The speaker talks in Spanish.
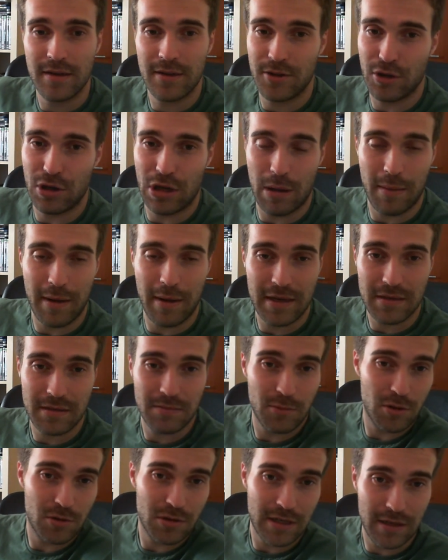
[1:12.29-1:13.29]
Yo era más,
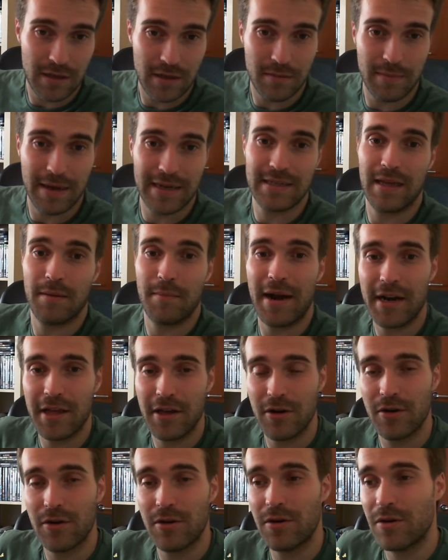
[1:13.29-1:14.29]
bueno, sí, más de
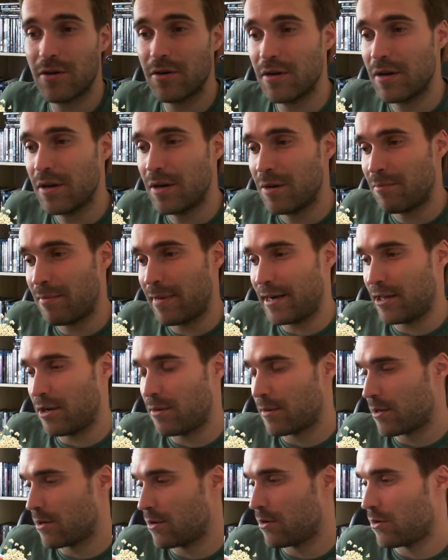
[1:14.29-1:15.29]
Mario, Mario
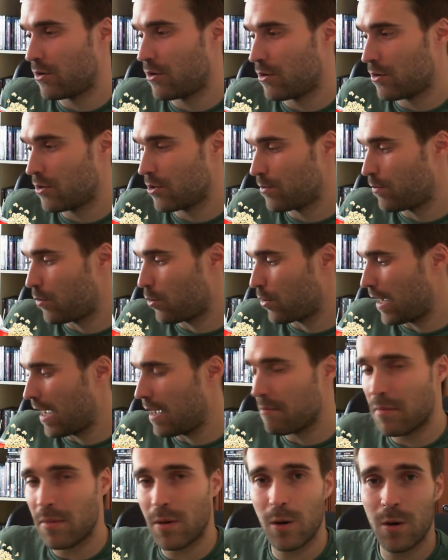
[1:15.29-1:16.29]
Bros,
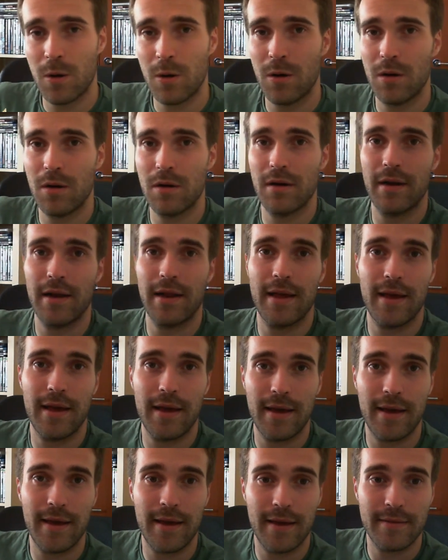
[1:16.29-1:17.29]
Pokémon,
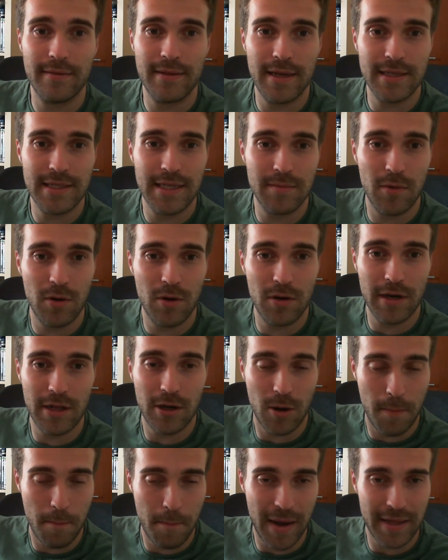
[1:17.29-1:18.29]
eh, Digimon y
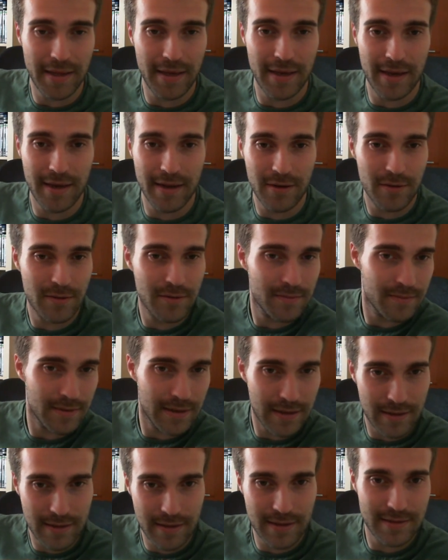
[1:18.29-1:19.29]
compañía, ¿no?
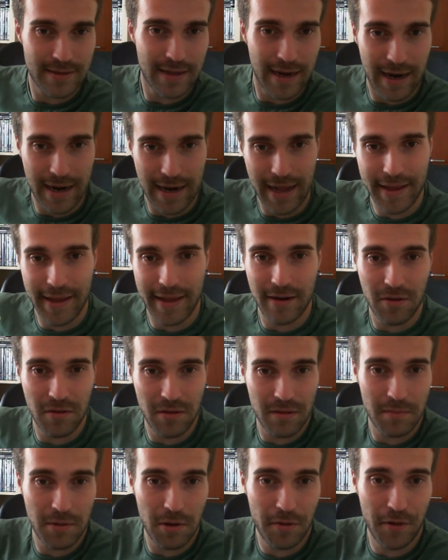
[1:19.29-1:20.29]
Eh, esta calaña, ¿no?
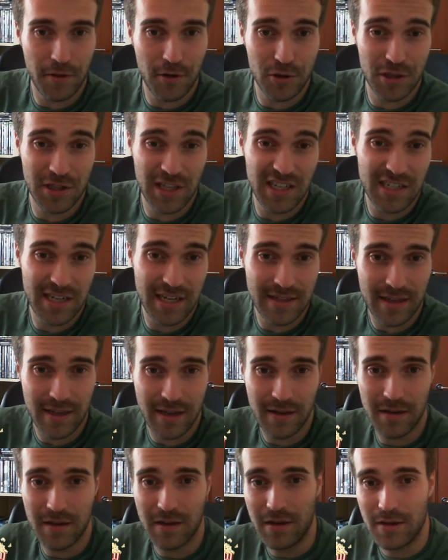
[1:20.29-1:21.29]
Del
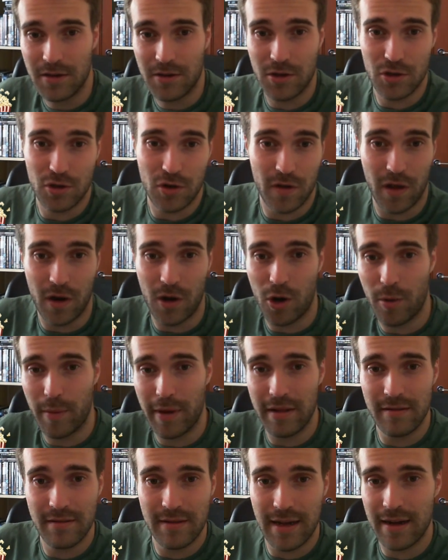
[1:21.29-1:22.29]
1987, yo soy del
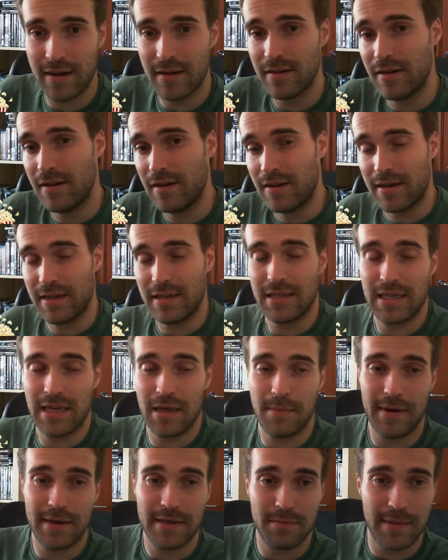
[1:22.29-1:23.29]
90, así que
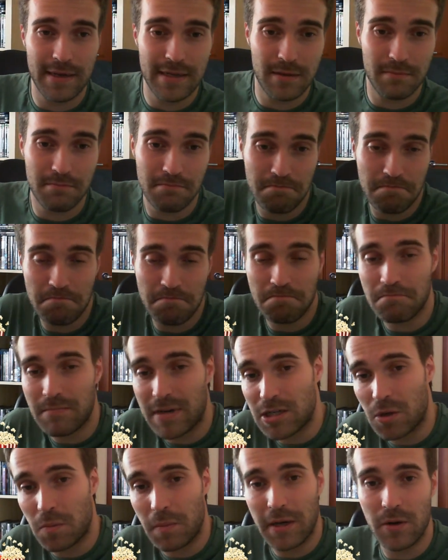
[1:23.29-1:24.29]
más, más,
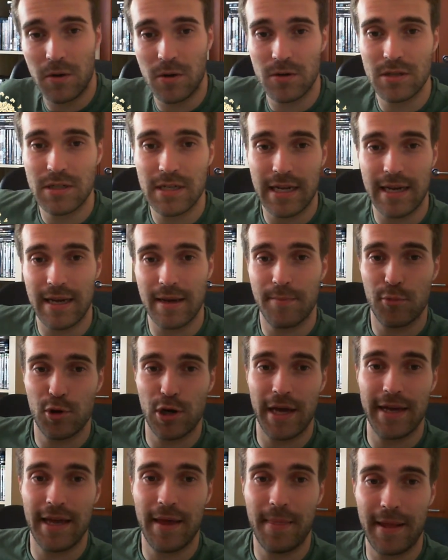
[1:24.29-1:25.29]
más o menos por
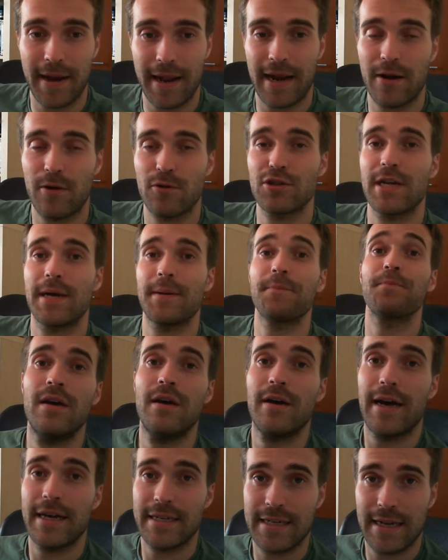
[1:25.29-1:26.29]
ahí andará la cosa.
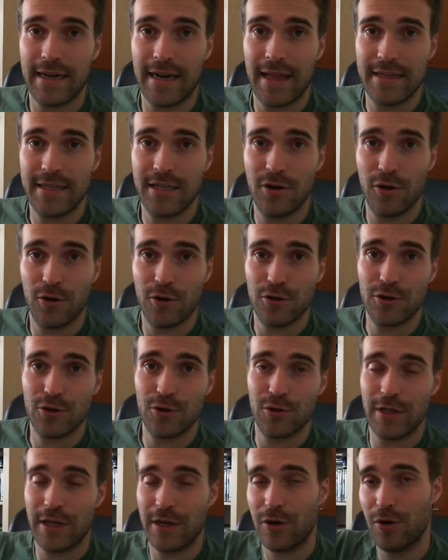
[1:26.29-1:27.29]
Así que nada, chicos,
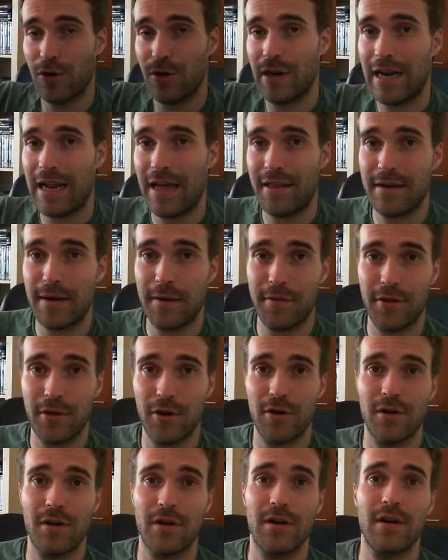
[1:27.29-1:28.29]
os dejo en la
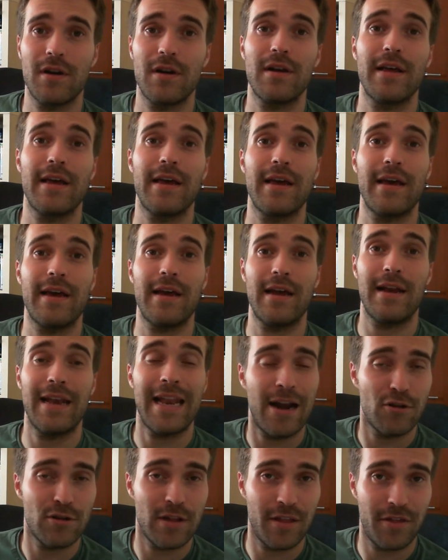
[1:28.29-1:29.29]
descripción la
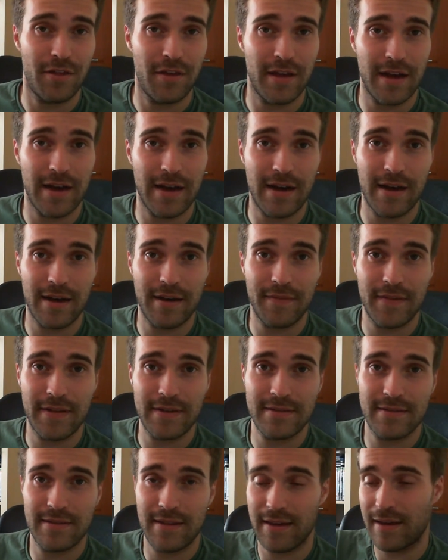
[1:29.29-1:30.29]
noticia de
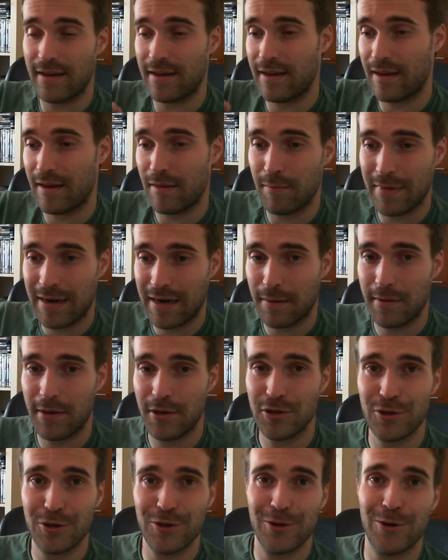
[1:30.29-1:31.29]
este
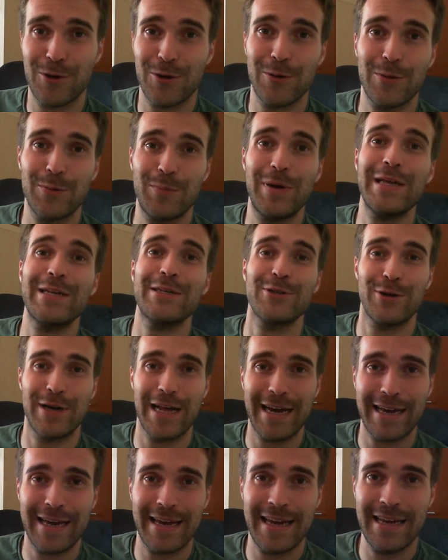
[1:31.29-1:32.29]
maravilloso
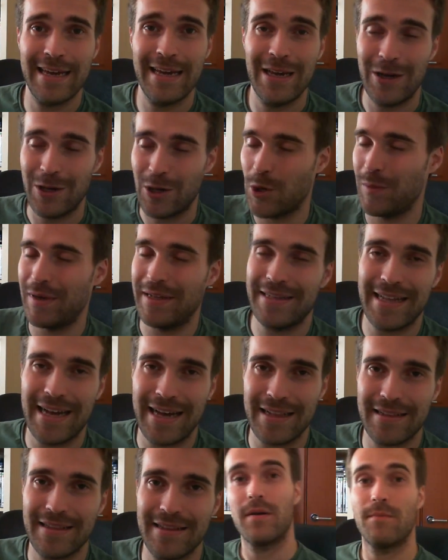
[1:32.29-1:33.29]
personaje.
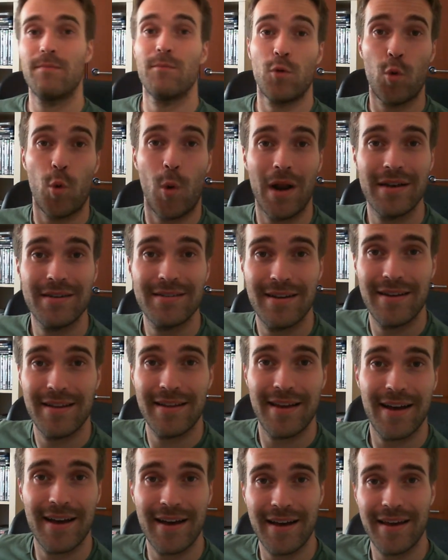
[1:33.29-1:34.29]
Comentad cuál
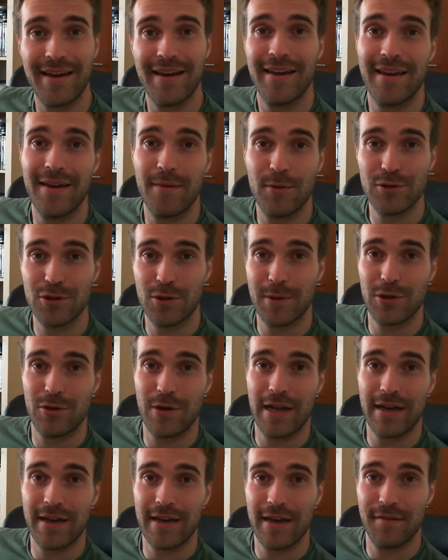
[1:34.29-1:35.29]
sería eh, vuestro
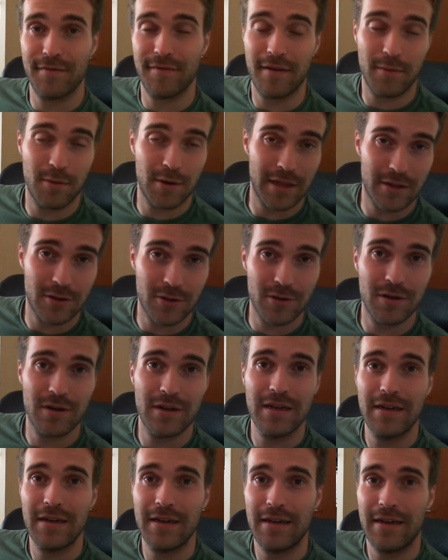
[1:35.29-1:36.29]
personaje favorito
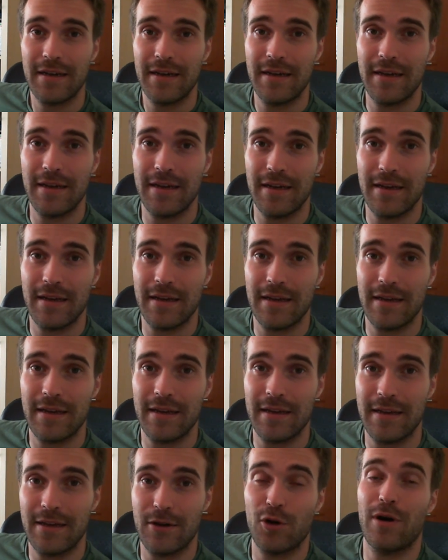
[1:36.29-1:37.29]

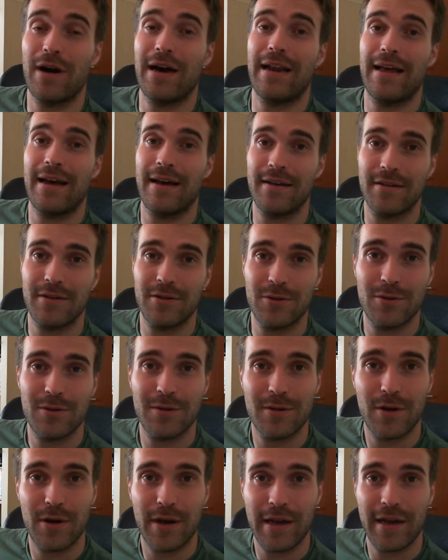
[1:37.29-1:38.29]
y, ojalá,
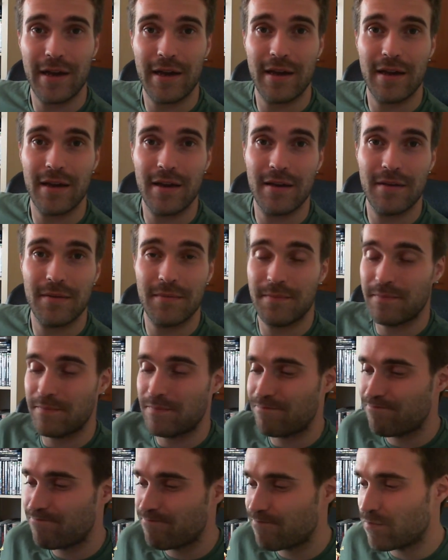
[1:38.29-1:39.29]
¿no? Eh,
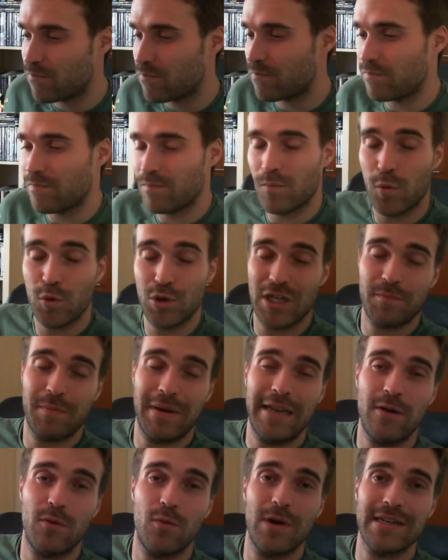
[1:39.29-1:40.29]
muchas
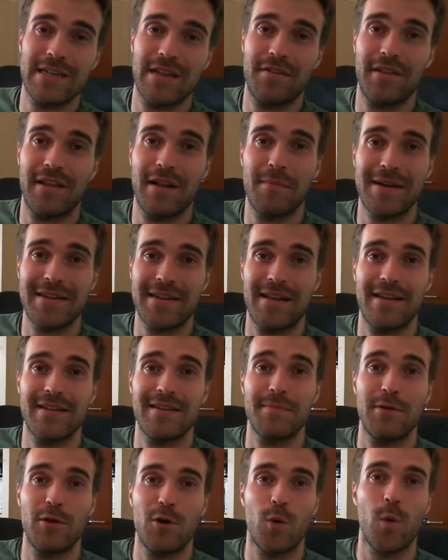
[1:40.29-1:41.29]
películas se hicieran basadas
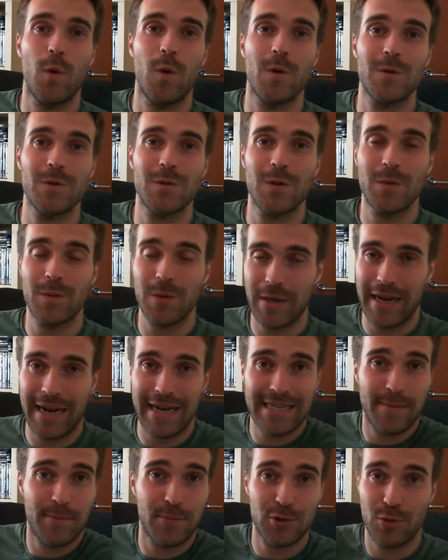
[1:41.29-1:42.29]
en videojuegos, ¿no? Porque ahora
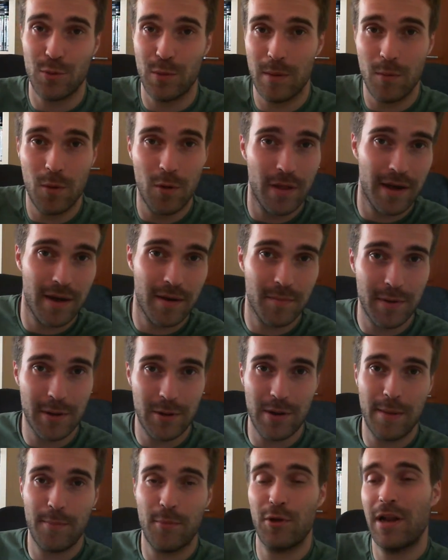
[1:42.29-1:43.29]
se ha puesto de moda, pero
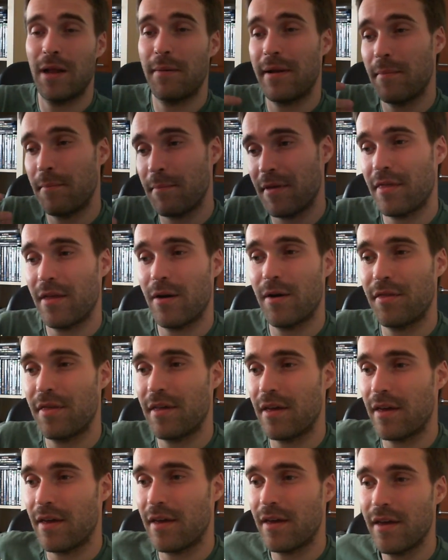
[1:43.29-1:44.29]
ya podría haber empezado
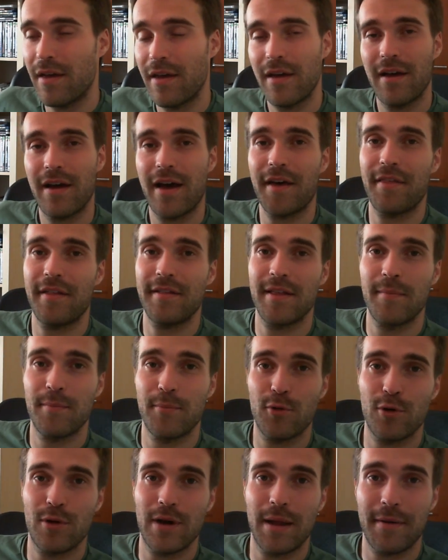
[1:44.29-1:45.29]
hace, hace
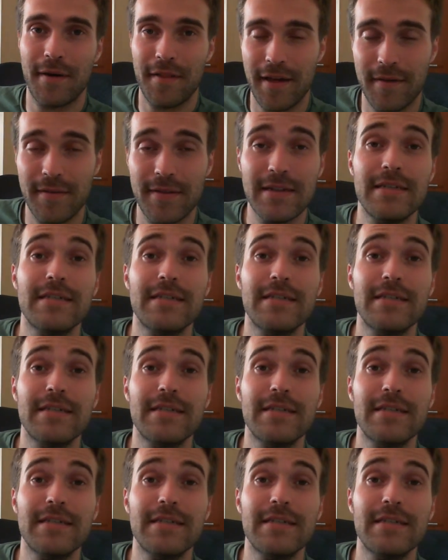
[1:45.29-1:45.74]
tiempo, la verdad.